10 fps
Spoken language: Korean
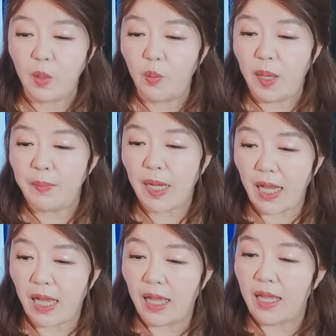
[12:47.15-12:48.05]

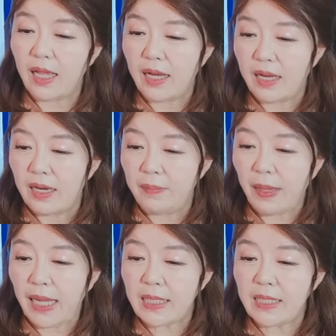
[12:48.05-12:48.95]
오바마가
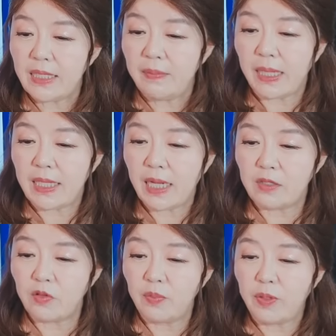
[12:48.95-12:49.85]
바이든을
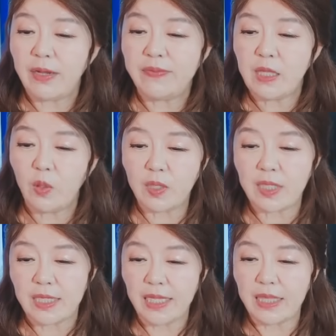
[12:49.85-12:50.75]
만나가지고 프라이빗
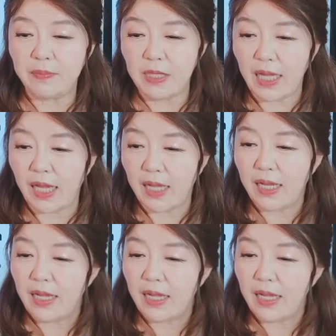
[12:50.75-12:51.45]
토크를 했답니다.